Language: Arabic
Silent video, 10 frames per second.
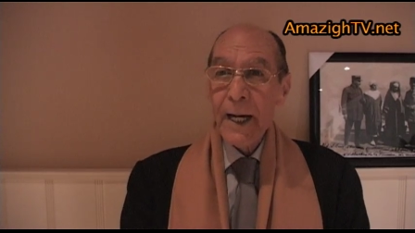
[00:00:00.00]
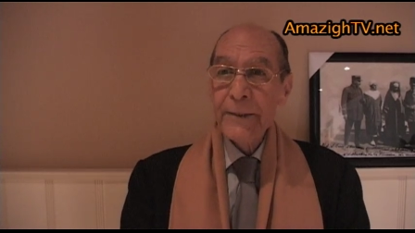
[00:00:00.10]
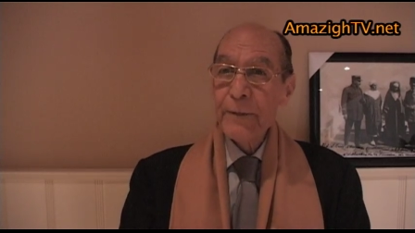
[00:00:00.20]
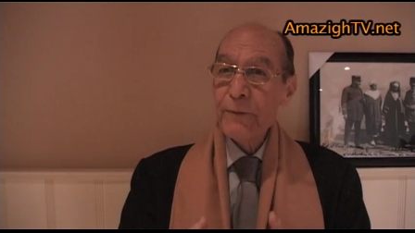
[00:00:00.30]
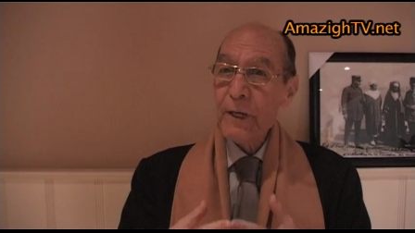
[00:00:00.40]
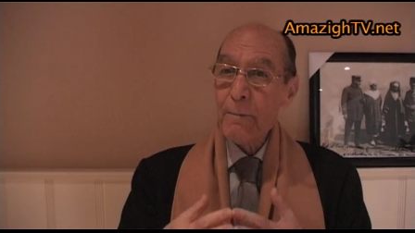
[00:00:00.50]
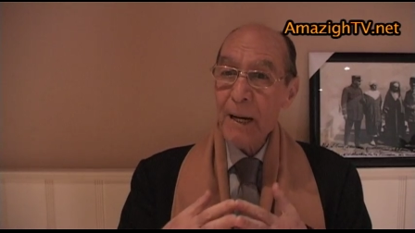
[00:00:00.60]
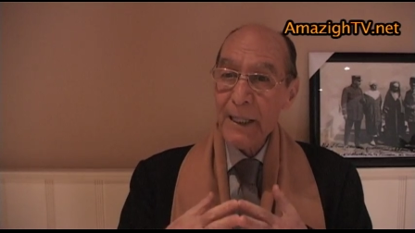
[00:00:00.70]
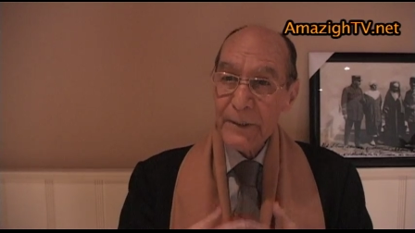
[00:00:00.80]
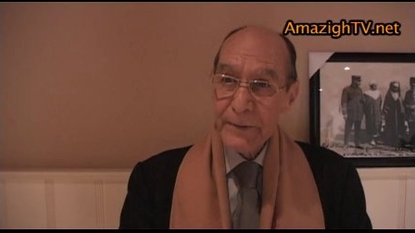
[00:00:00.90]
أتى في
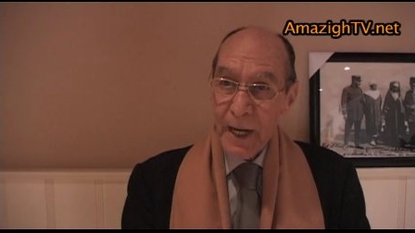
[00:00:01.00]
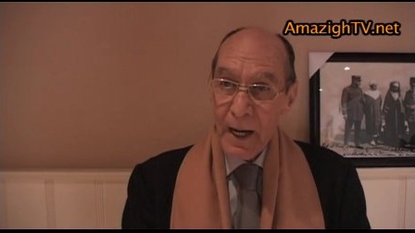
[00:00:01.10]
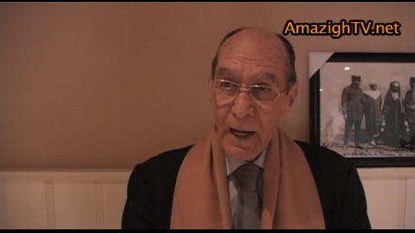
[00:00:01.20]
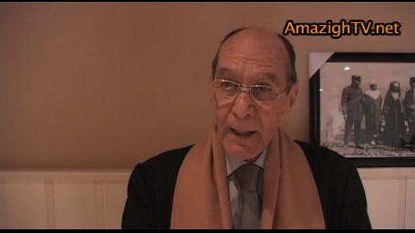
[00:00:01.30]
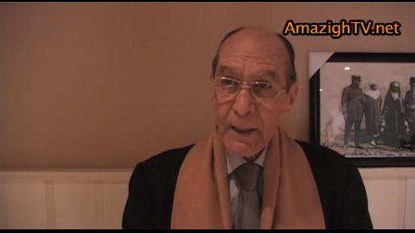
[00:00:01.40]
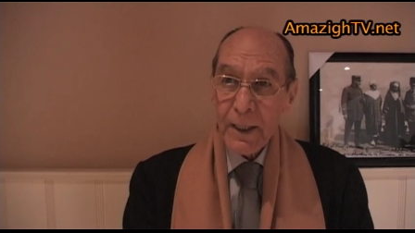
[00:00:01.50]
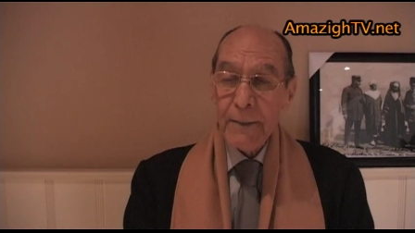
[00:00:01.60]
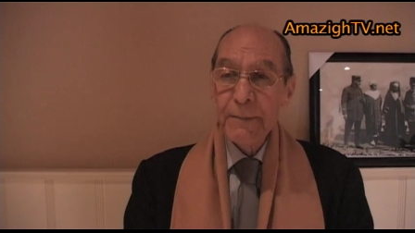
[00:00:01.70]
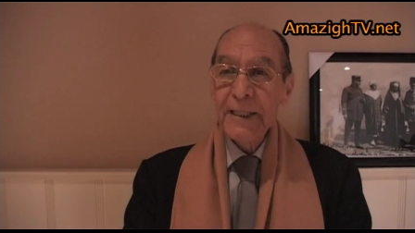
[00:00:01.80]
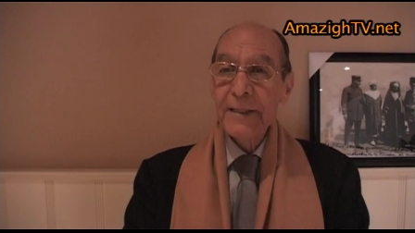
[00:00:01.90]
ماليزيا
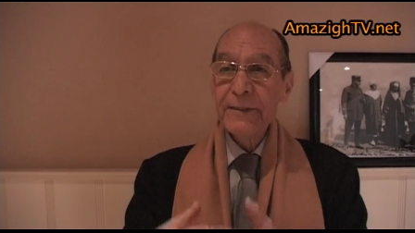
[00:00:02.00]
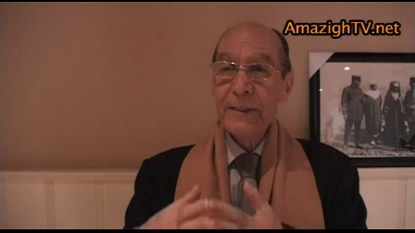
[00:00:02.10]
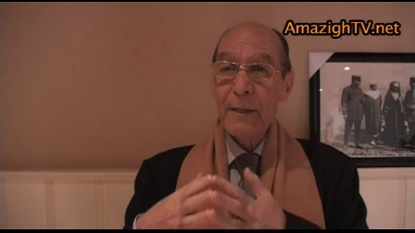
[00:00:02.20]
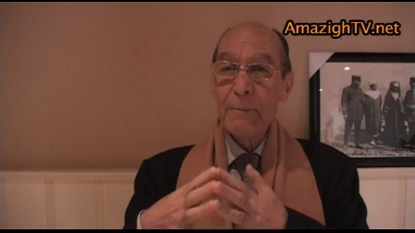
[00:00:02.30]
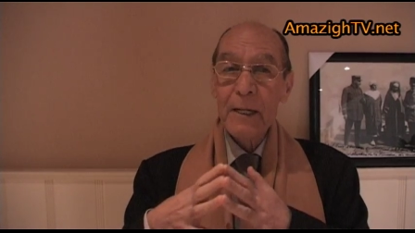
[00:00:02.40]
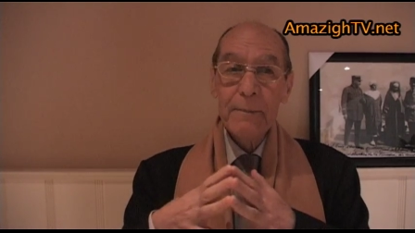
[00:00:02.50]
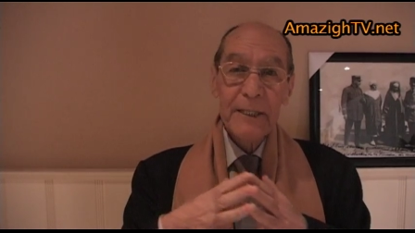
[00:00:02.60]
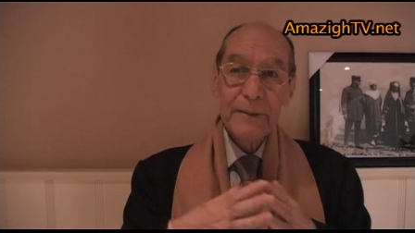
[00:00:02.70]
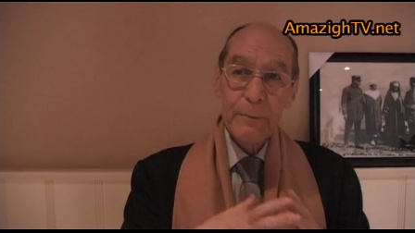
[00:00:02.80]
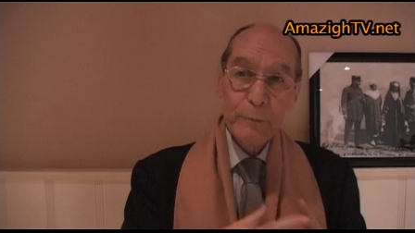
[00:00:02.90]
يمكن تري
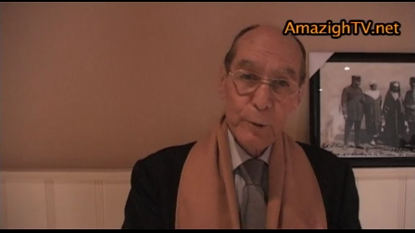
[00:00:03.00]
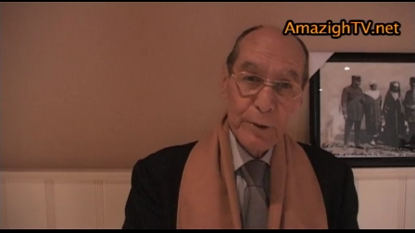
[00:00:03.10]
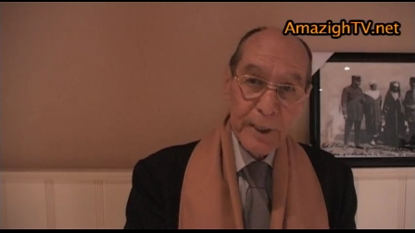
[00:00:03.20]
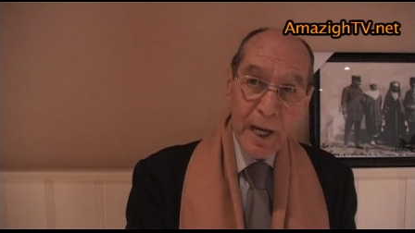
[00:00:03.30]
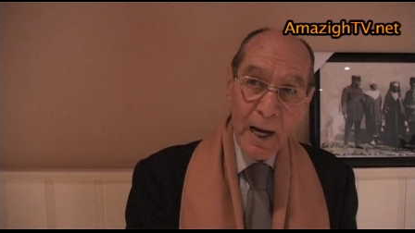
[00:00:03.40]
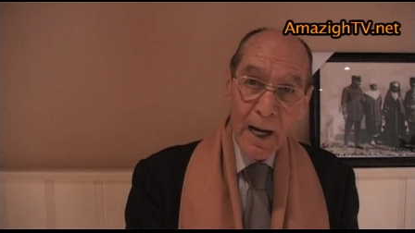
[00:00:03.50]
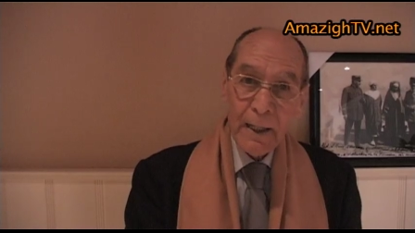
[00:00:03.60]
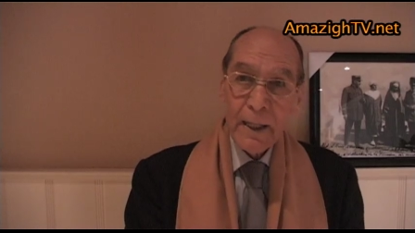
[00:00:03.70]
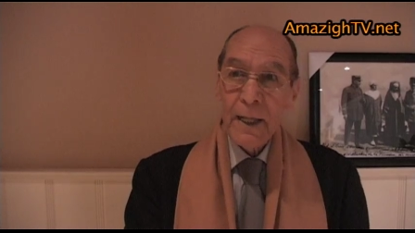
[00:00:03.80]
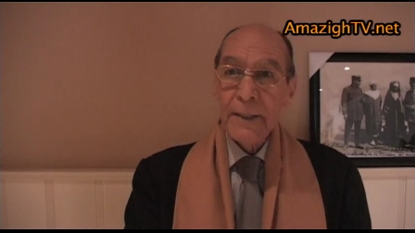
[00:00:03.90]
من ثم تركيا